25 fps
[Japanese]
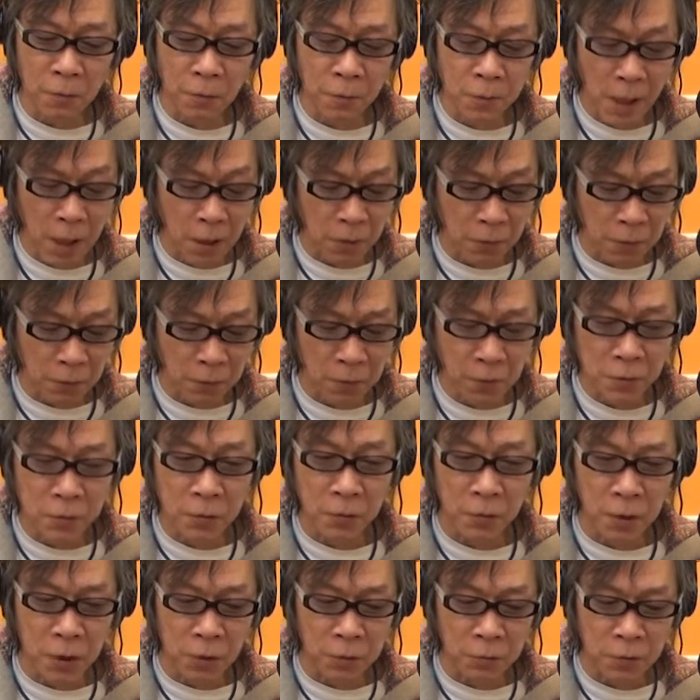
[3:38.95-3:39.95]
の最後の
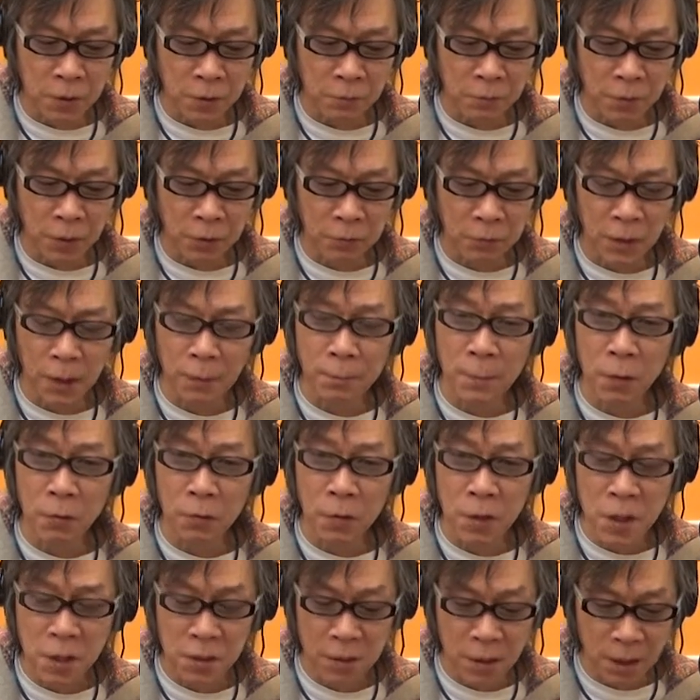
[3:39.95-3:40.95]
4弦の2フレットが
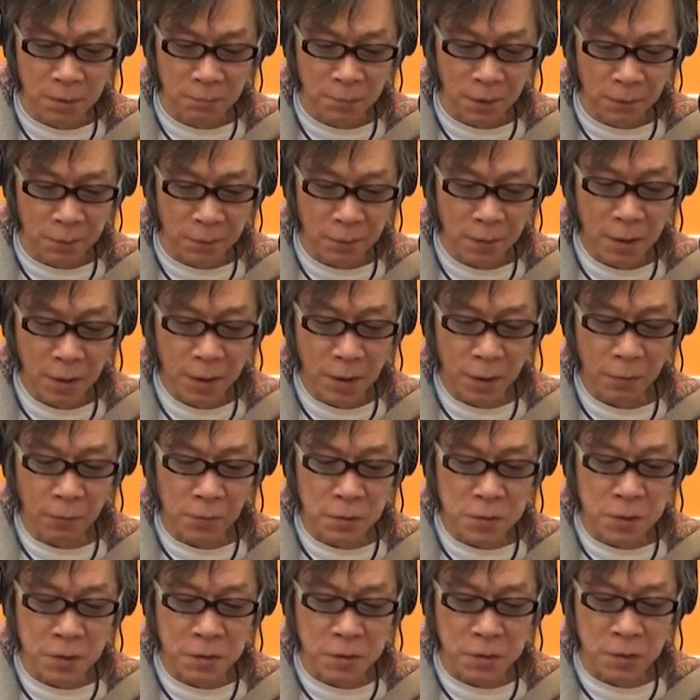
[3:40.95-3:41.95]
メロディーになります。
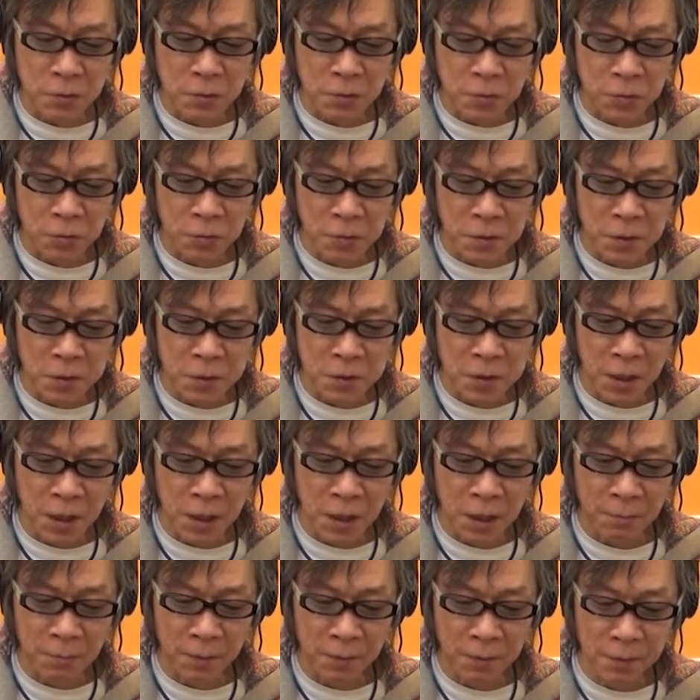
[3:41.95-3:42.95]
そして次の小節に
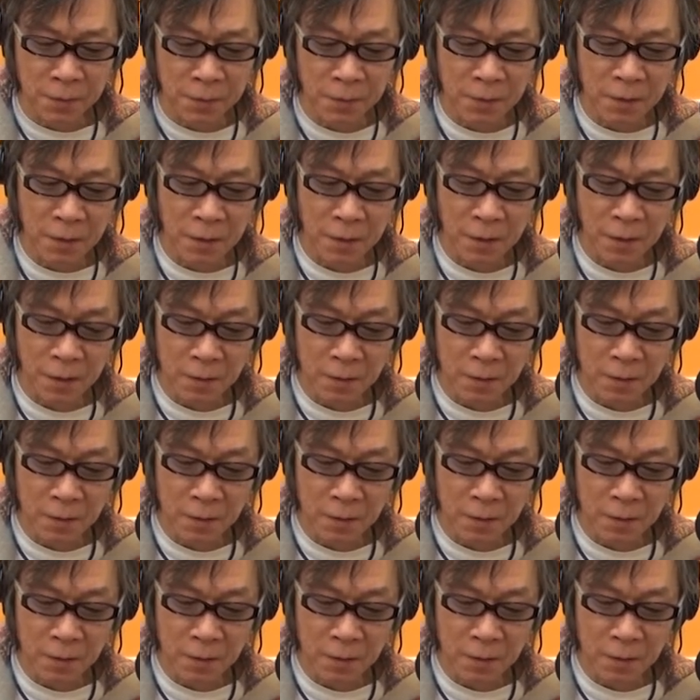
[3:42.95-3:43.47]
入ります。